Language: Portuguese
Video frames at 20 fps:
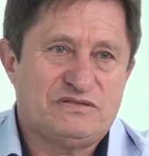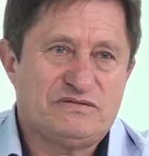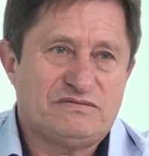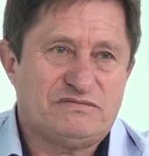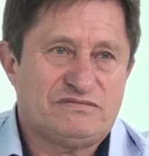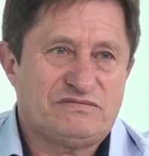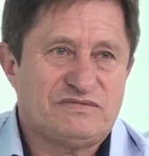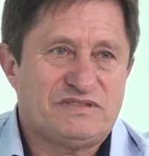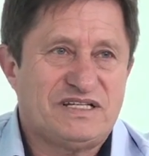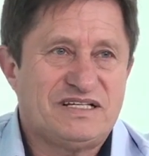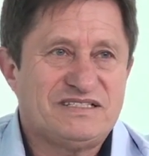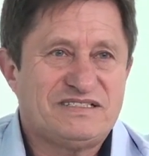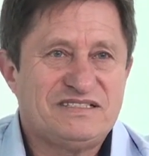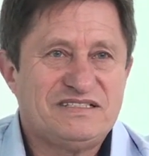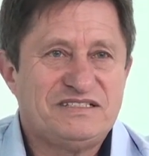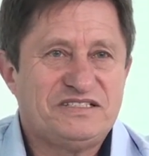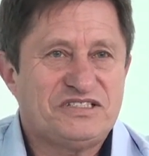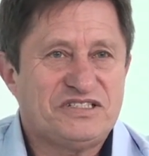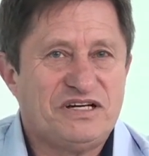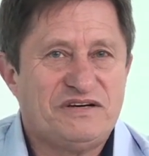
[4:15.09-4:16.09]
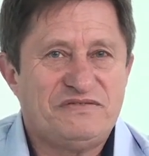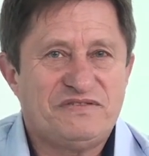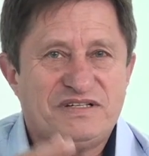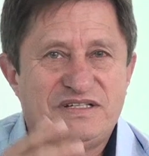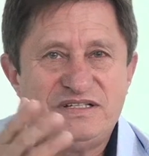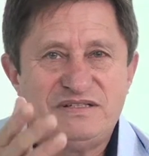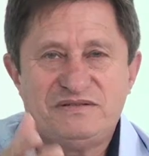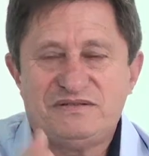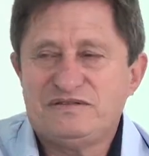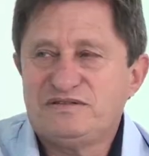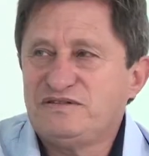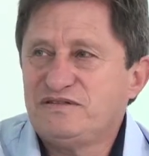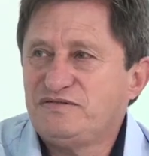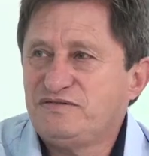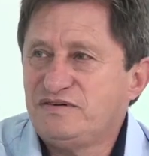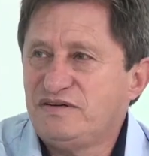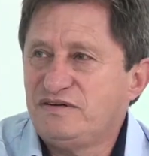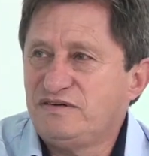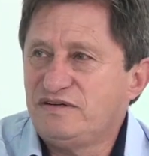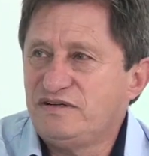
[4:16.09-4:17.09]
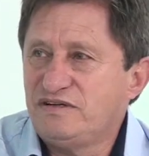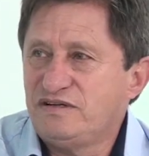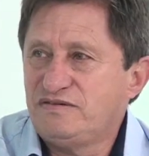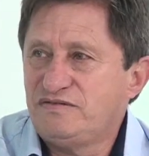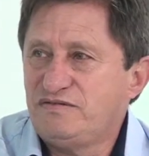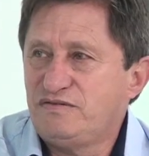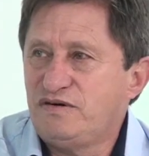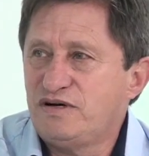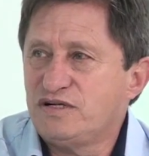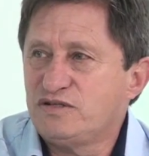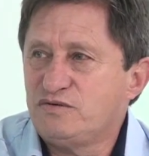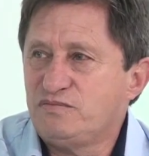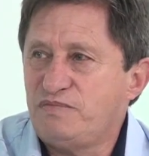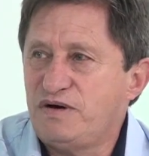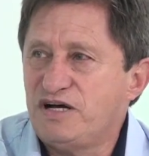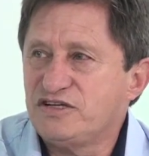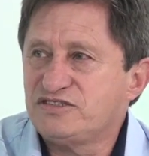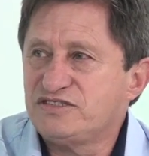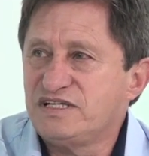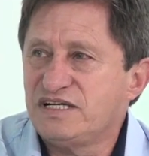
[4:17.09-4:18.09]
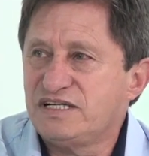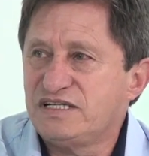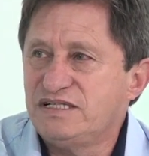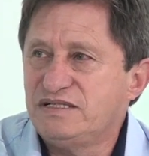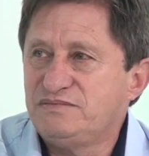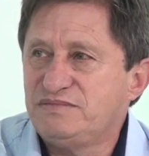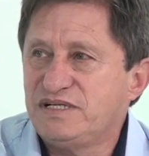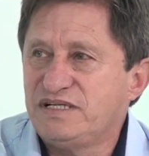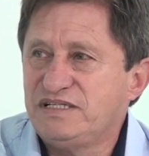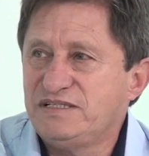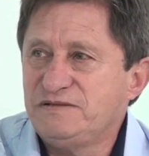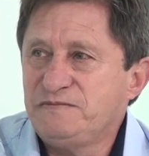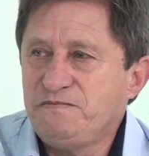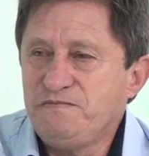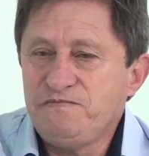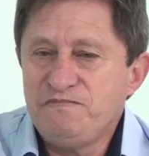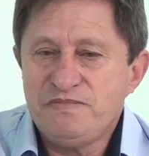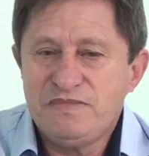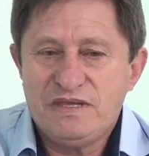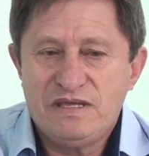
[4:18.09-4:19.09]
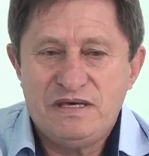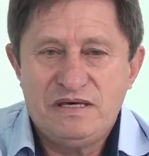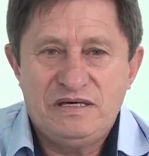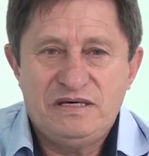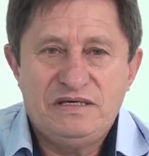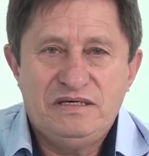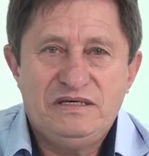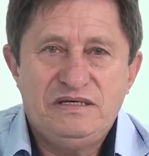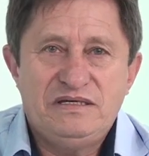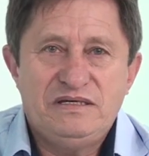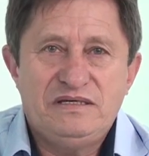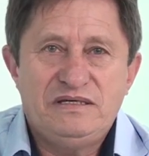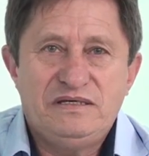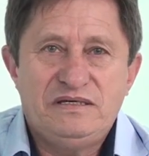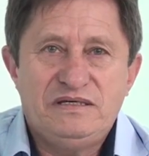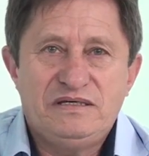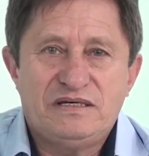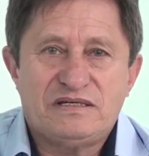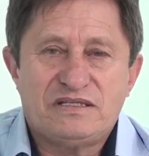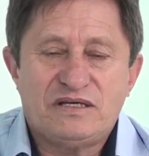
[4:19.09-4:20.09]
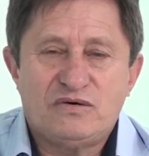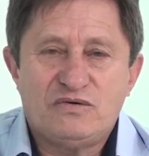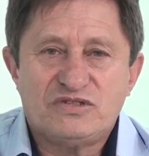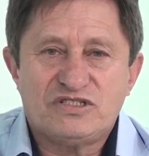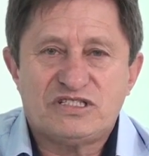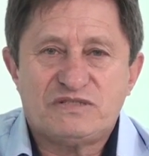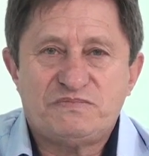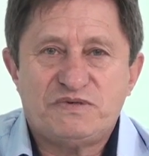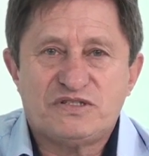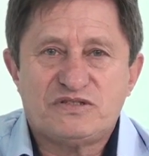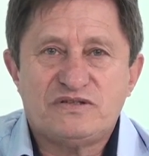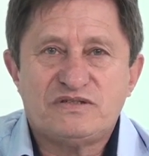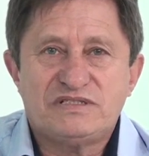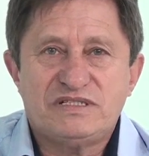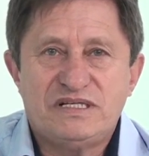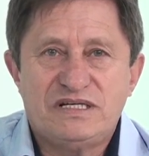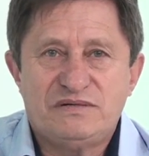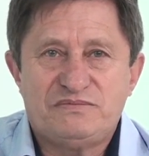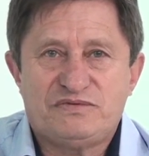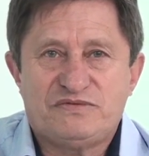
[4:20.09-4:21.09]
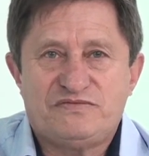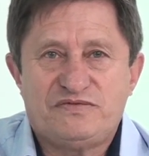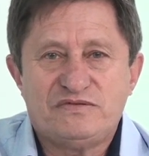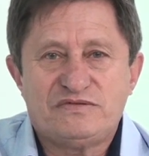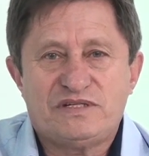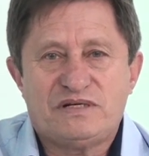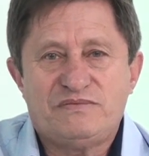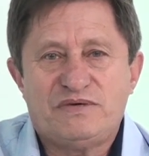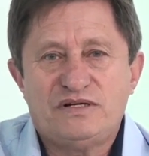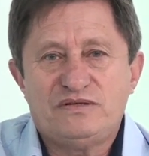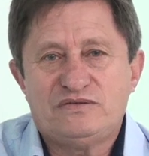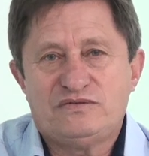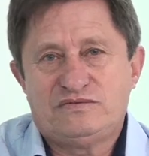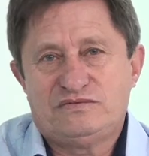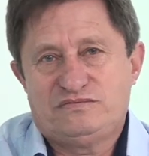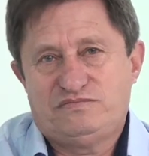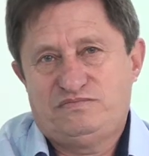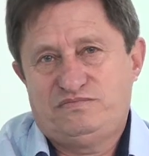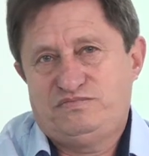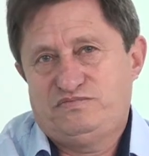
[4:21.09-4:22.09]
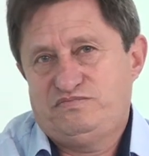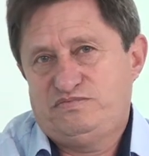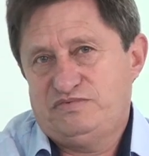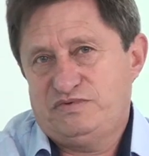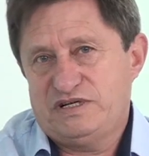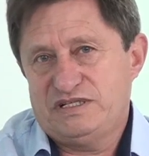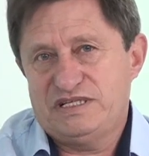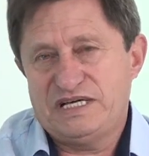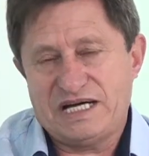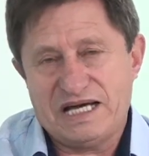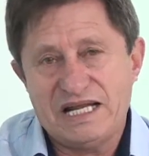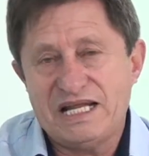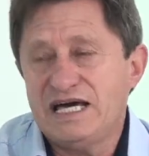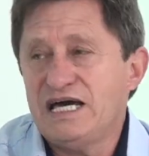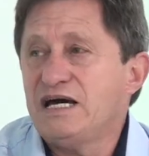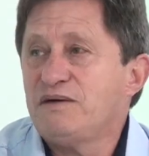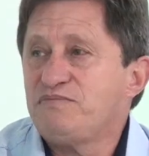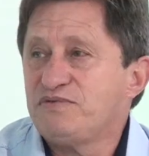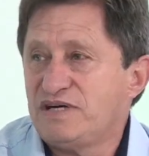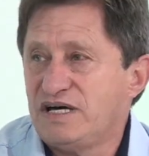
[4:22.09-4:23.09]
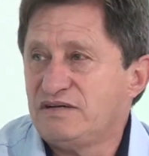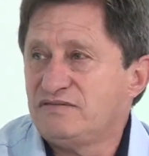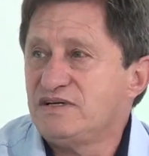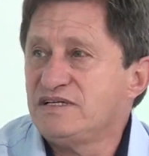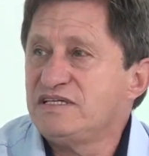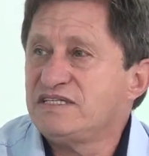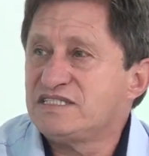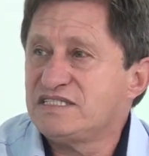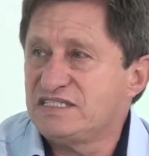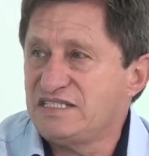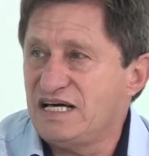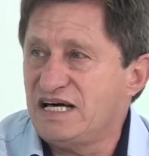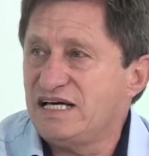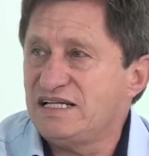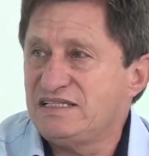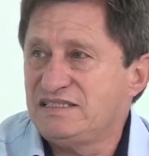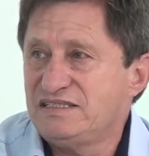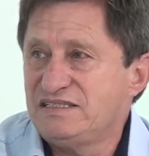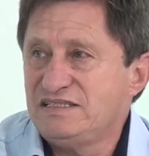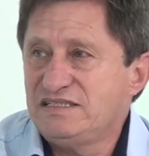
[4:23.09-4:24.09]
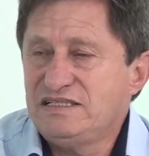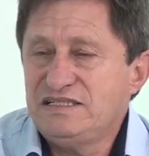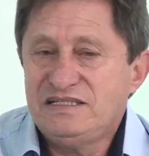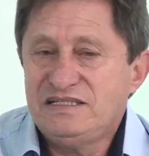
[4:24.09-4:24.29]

Eu trazia, deixava aqui eh, fora do pátio da Câmara ali. E até hoje as pessoas lembram, foi um trabalho ah, daquela época, era uma necessidade.